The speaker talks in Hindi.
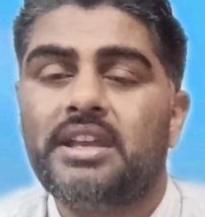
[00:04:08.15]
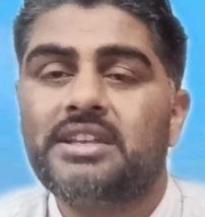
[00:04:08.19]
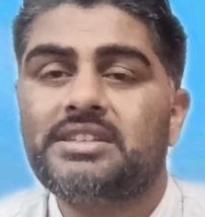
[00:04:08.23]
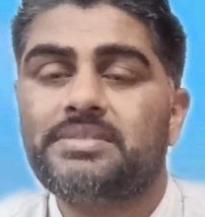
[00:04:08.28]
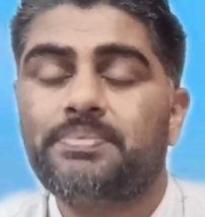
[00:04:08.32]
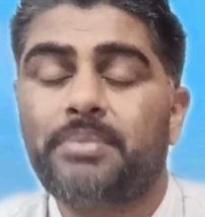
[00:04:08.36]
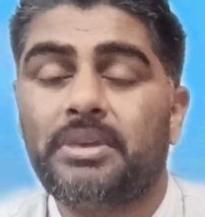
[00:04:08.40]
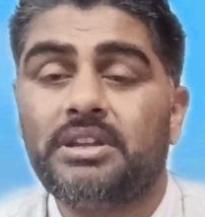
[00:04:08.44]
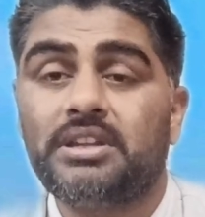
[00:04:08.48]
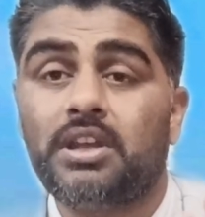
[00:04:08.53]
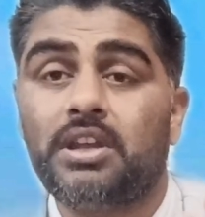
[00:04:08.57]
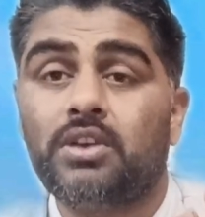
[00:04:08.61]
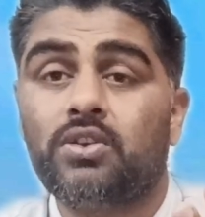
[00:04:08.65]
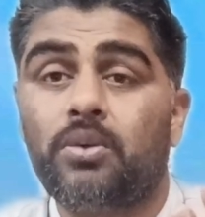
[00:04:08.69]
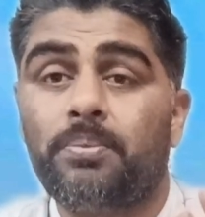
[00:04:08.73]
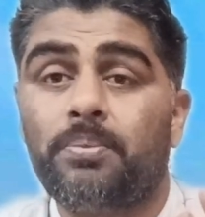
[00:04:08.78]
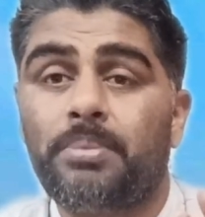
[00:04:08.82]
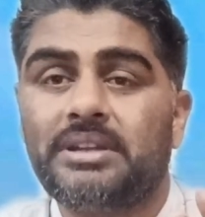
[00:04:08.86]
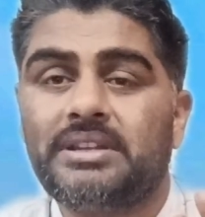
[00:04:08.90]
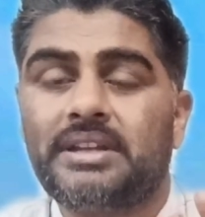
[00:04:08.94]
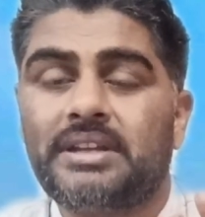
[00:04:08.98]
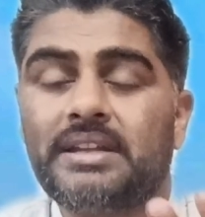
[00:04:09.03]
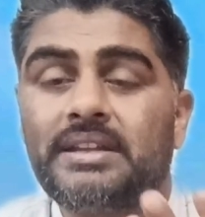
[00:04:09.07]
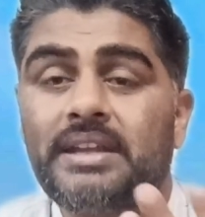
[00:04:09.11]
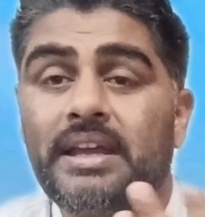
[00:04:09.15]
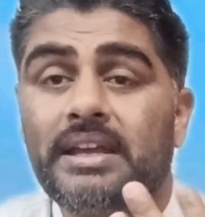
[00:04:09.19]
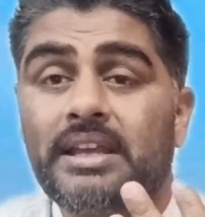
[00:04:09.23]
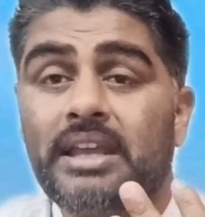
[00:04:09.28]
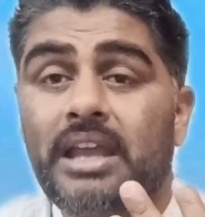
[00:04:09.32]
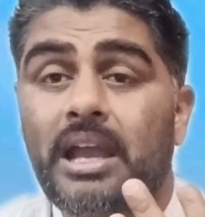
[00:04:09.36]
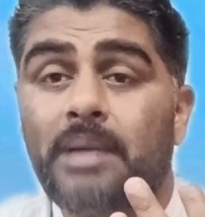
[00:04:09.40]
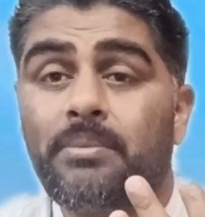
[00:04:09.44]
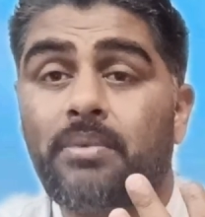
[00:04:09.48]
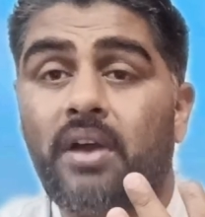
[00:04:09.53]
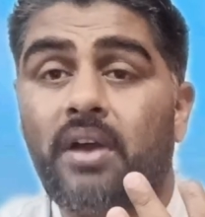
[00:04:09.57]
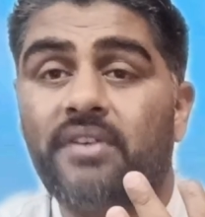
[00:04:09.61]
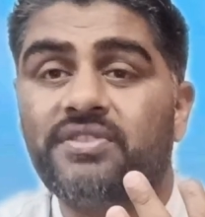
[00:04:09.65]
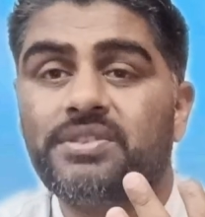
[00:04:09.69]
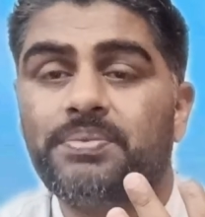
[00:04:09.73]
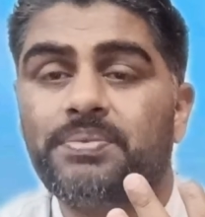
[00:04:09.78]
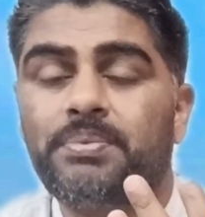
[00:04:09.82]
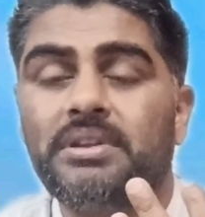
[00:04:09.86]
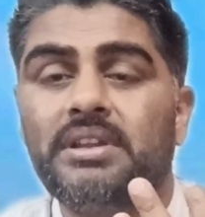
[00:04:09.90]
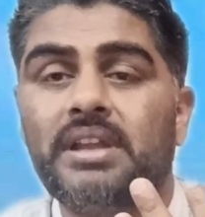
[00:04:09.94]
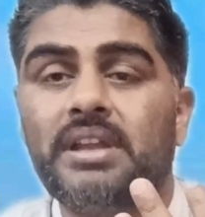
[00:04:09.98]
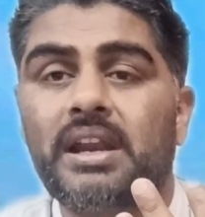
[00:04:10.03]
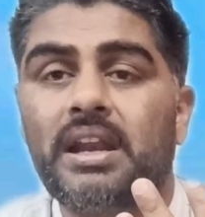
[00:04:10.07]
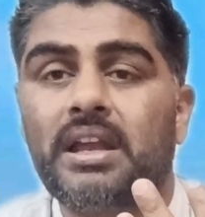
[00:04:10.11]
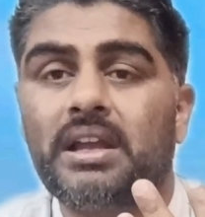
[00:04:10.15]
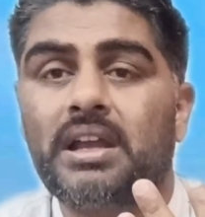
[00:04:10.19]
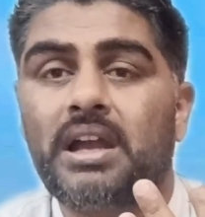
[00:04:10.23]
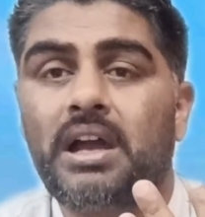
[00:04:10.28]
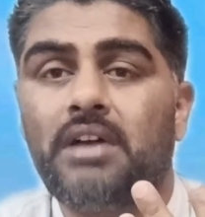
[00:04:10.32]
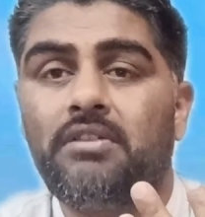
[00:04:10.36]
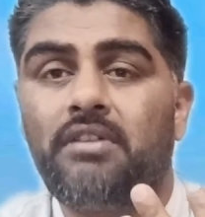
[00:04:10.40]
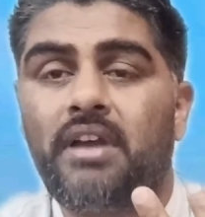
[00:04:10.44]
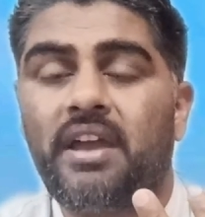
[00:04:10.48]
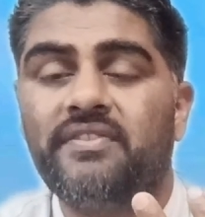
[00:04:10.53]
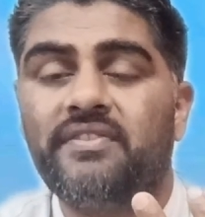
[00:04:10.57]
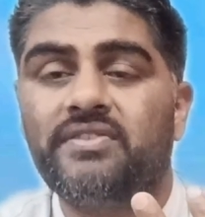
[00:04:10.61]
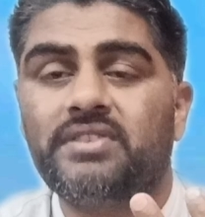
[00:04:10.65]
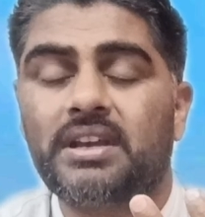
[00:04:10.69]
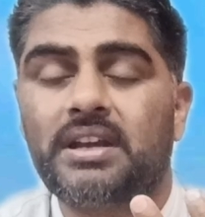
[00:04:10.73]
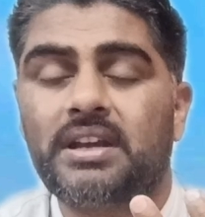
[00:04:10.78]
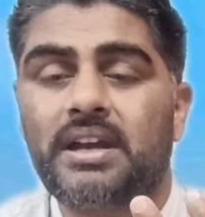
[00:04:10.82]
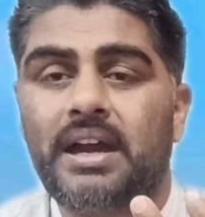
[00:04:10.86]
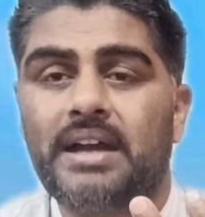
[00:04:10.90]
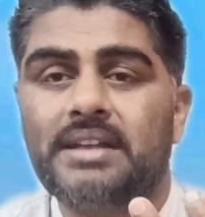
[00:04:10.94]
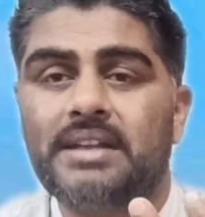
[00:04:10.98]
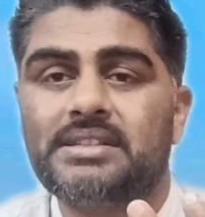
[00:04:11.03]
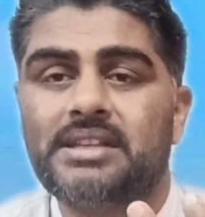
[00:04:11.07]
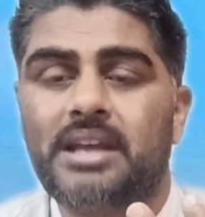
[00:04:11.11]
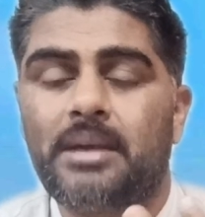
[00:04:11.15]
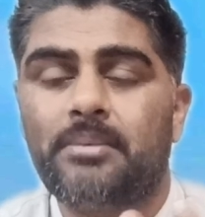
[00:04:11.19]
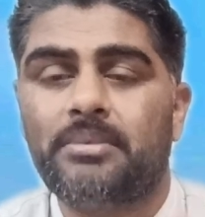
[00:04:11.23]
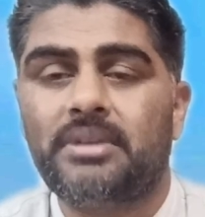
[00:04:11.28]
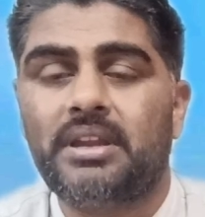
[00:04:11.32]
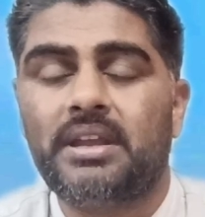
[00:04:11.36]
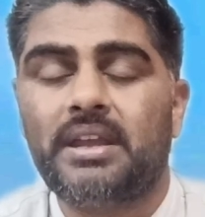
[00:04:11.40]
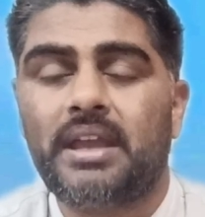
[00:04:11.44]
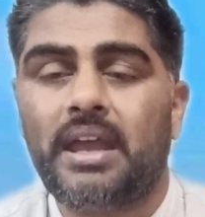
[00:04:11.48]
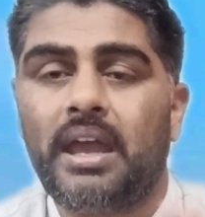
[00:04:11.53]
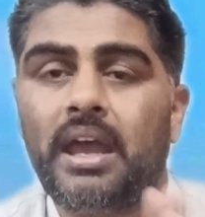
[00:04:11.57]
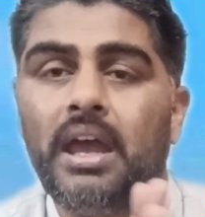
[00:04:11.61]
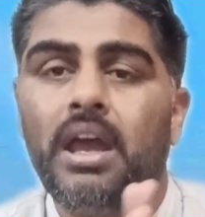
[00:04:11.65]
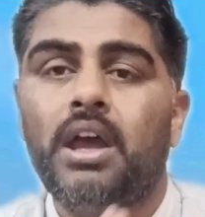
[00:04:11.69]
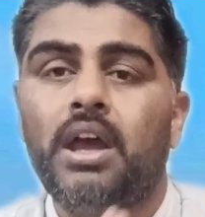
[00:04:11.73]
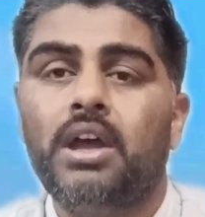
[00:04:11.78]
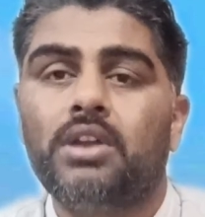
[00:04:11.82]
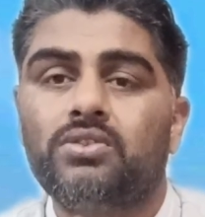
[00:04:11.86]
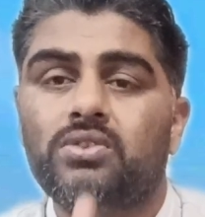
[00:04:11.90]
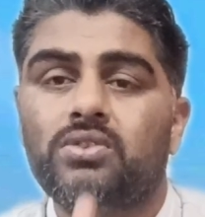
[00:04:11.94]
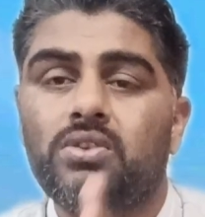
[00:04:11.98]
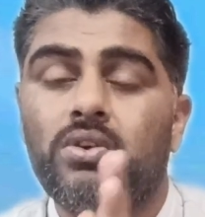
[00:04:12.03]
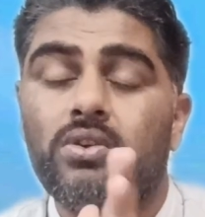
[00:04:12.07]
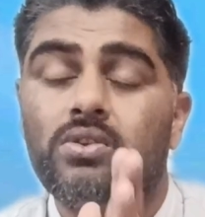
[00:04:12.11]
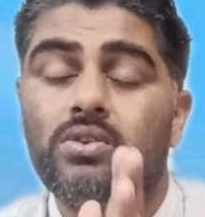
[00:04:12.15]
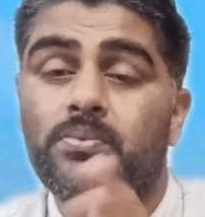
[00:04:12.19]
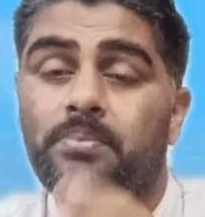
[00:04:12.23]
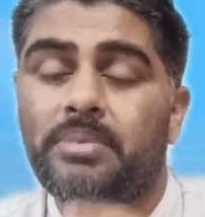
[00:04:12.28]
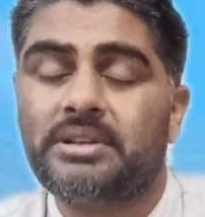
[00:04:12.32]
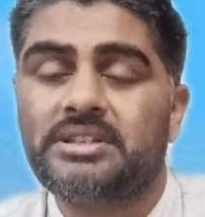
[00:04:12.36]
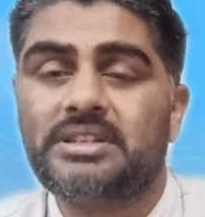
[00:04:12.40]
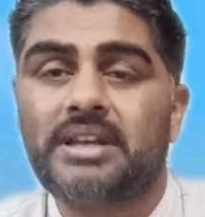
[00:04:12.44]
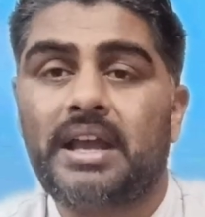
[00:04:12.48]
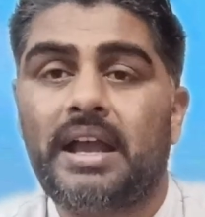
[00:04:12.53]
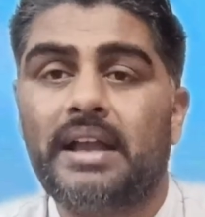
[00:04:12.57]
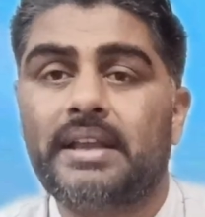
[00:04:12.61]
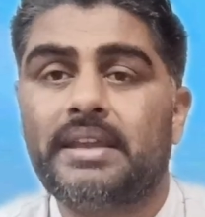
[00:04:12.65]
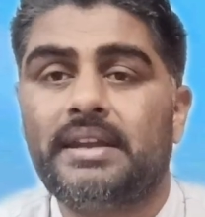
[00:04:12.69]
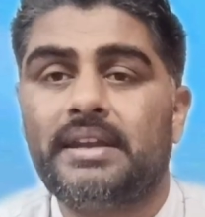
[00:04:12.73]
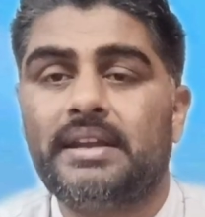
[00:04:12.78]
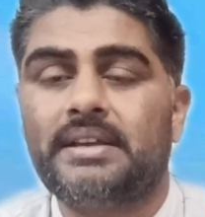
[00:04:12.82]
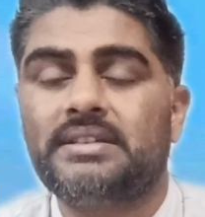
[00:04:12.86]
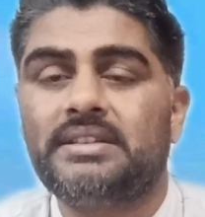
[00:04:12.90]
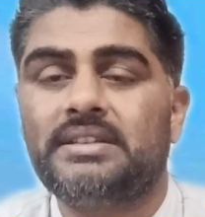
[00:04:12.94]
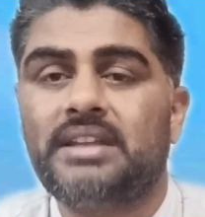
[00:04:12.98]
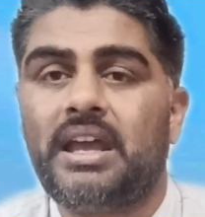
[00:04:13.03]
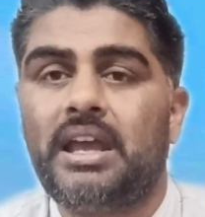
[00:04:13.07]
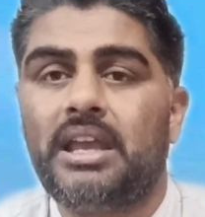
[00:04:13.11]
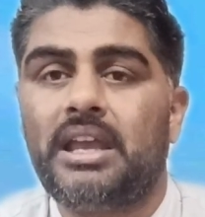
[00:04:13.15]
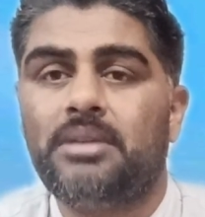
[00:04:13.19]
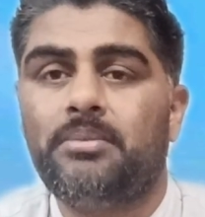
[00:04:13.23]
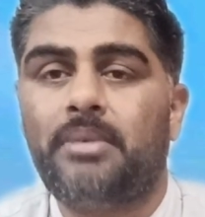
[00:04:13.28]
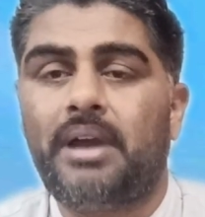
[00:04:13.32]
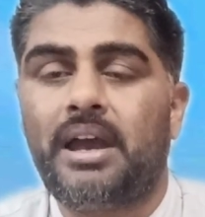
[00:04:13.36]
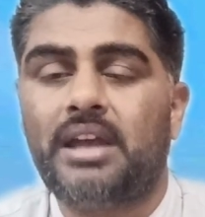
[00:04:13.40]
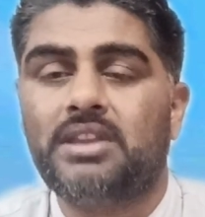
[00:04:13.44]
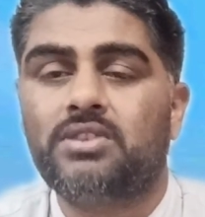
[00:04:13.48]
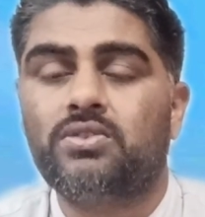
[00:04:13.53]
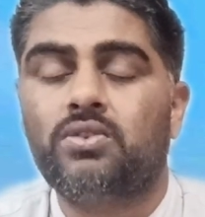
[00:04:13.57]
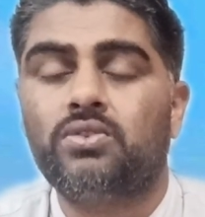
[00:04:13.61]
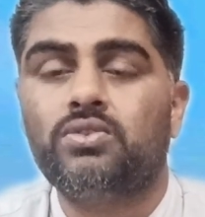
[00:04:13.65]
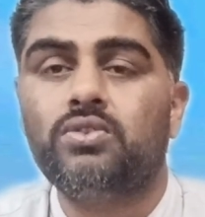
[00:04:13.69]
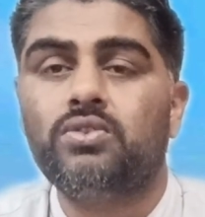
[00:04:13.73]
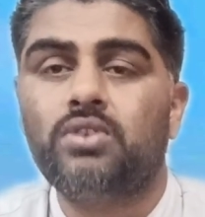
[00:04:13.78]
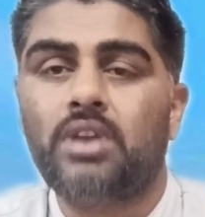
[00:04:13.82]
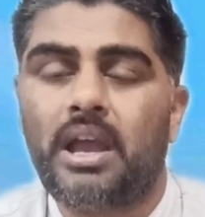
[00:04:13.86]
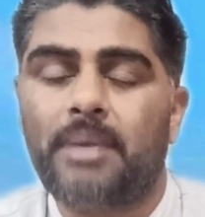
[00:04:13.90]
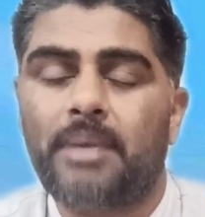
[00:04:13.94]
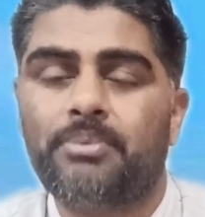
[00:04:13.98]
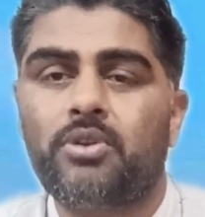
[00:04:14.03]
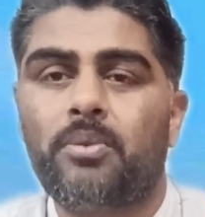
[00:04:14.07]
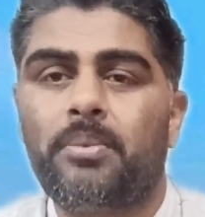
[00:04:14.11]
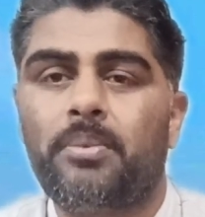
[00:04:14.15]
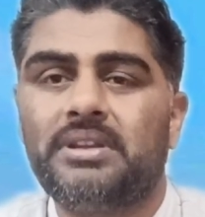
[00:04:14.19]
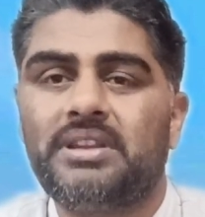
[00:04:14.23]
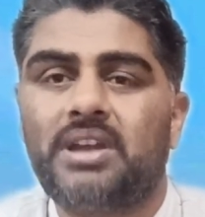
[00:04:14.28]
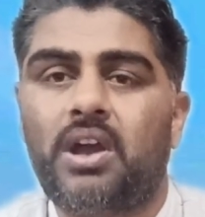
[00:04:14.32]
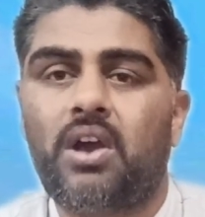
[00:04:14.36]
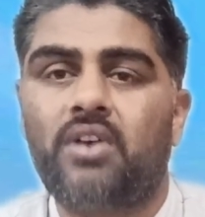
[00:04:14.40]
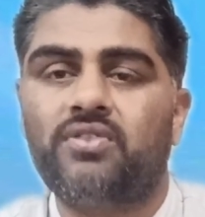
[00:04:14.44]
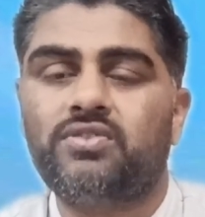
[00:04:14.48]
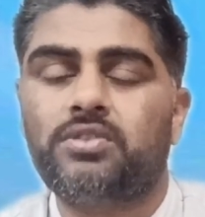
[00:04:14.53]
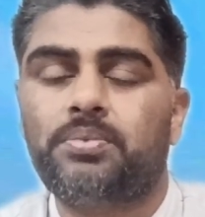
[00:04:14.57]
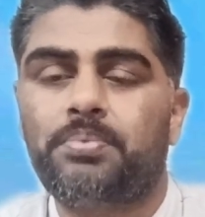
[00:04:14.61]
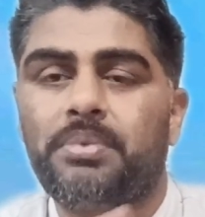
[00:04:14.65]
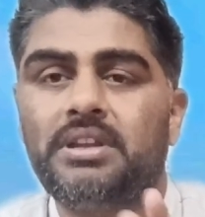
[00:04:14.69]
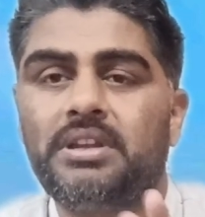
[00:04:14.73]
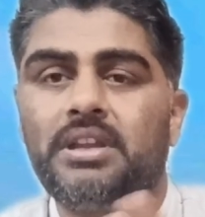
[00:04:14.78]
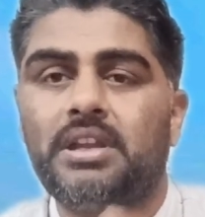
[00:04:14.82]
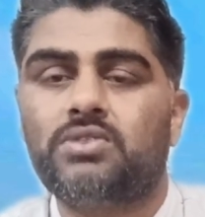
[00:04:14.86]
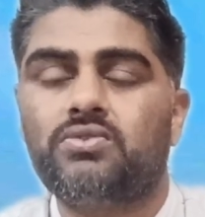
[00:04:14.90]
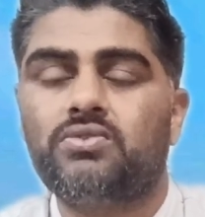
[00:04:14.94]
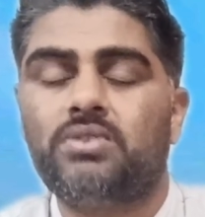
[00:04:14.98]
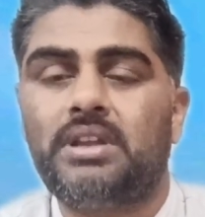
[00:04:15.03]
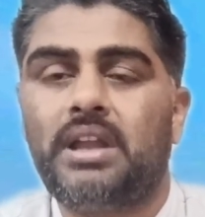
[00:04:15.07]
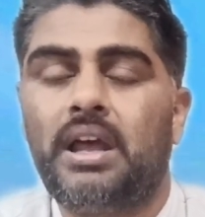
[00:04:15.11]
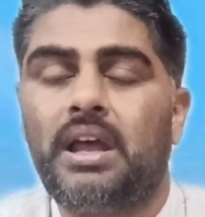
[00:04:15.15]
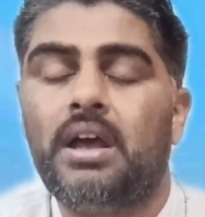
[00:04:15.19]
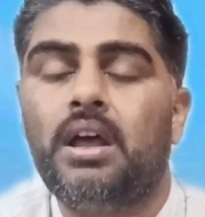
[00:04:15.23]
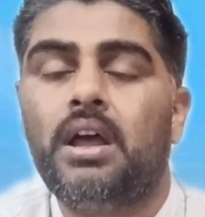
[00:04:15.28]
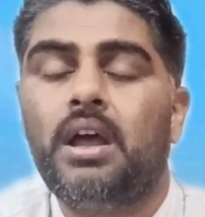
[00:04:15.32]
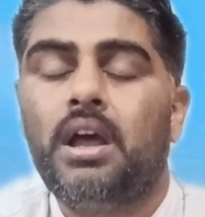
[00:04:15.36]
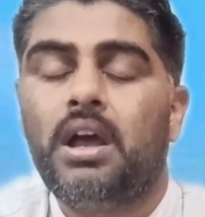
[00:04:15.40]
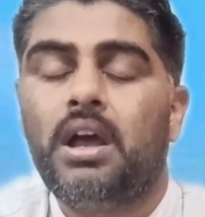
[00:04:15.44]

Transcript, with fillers: इस बंदे को पता था कि अब ऑफ स्पिनर लगा हुआ है इफ्तार सामने है तो बचा के रखना है इमाद को क्योंकि आपको पता है ऑफ स्पिनर जो है ना